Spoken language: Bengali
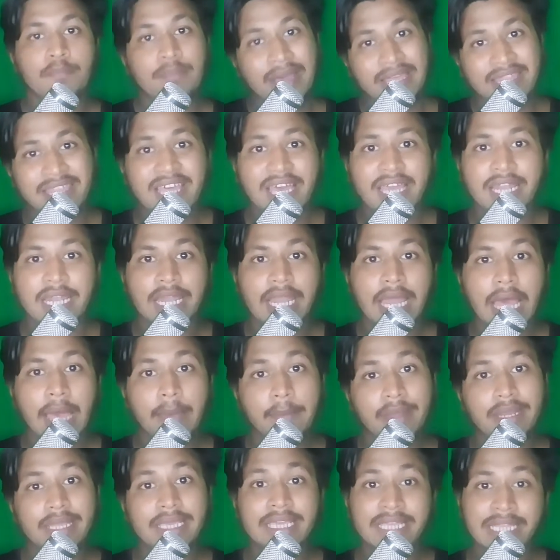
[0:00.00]
বাজান
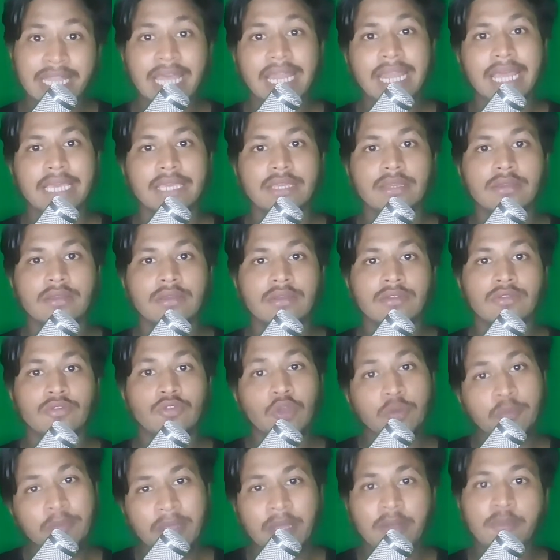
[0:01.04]
আমার খিদা নাই
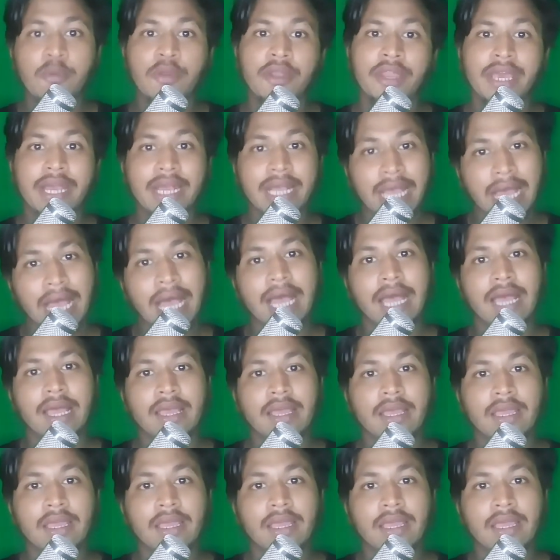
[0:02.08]
তুই পেট ভরিয়া খা